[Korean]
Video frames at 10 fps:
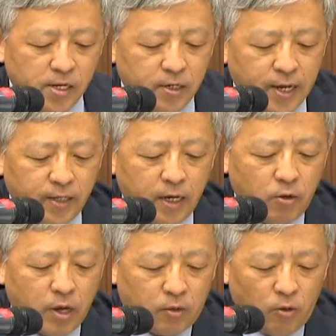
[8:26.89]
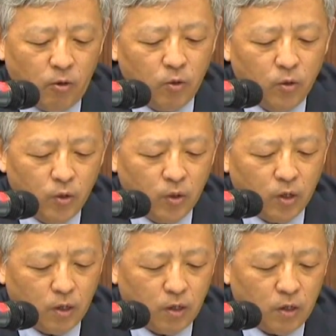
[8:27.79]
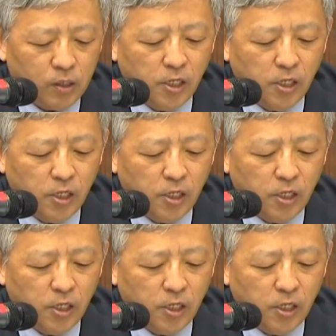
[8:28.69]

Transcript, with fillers: 1년에 1회로 했고 어,